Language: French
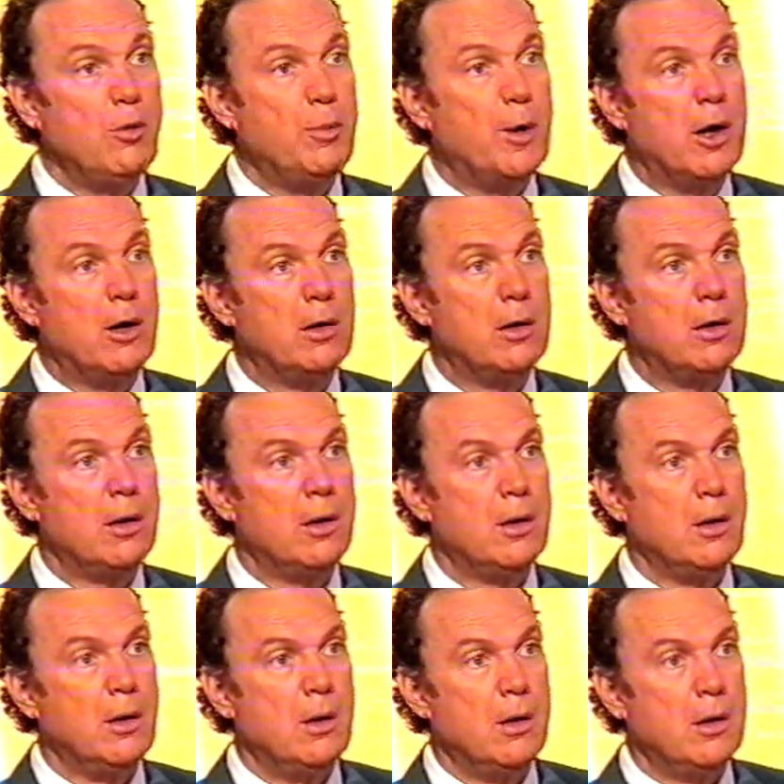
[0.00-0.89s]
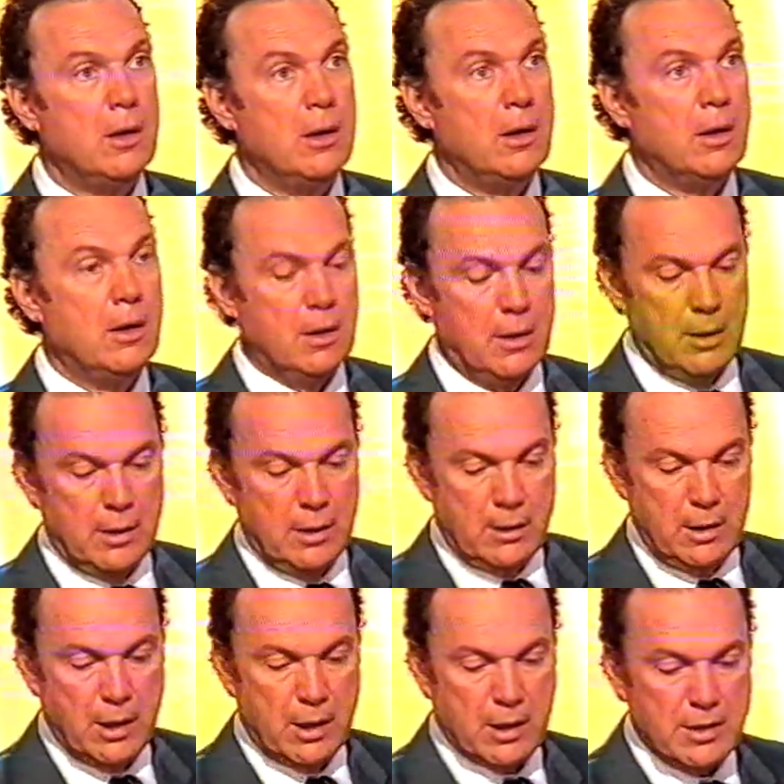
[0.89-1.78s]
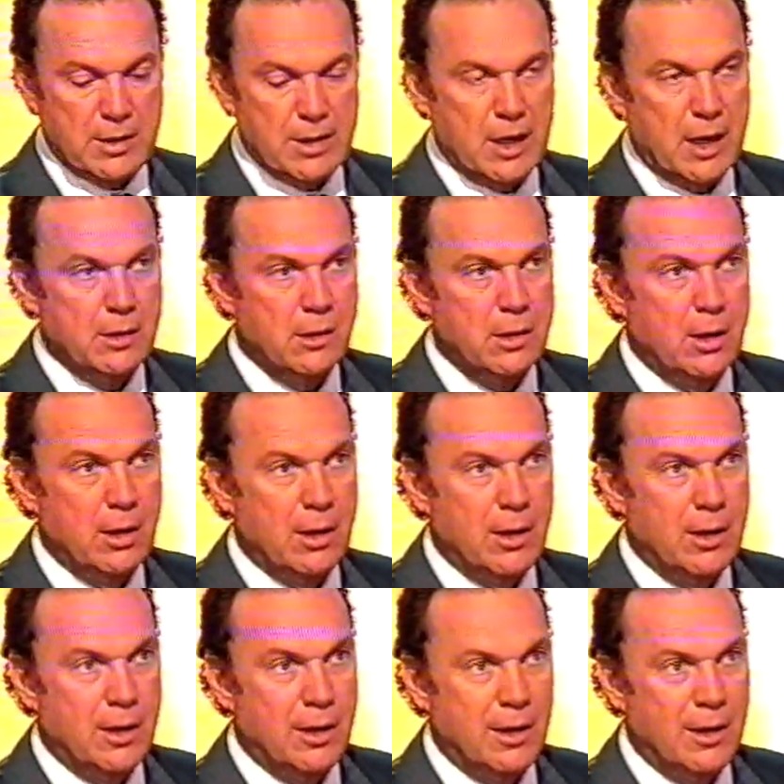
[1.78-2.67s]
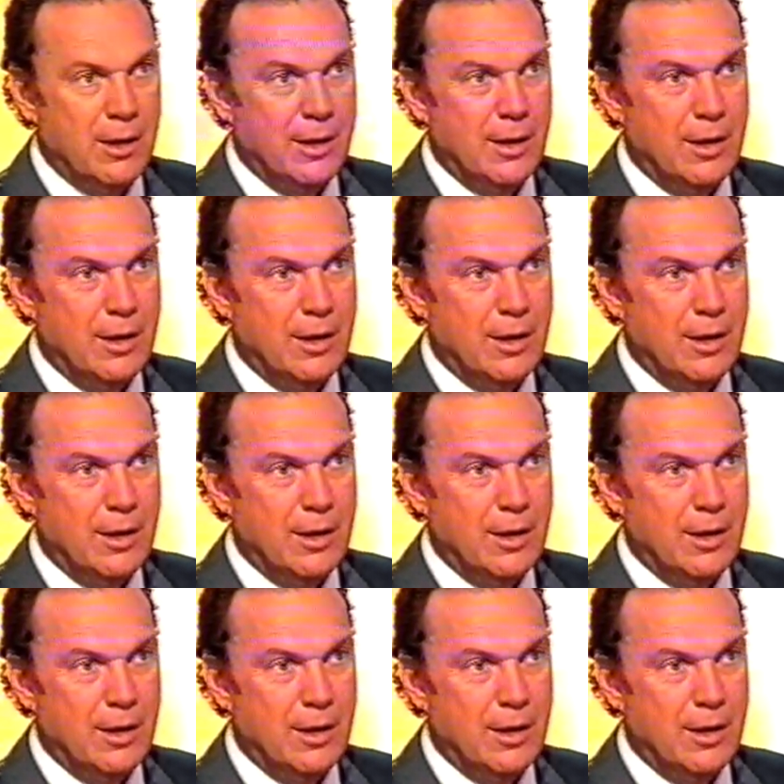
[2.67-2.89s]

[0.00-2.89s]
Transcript: ou pas Oui. Qui est Christiane C'est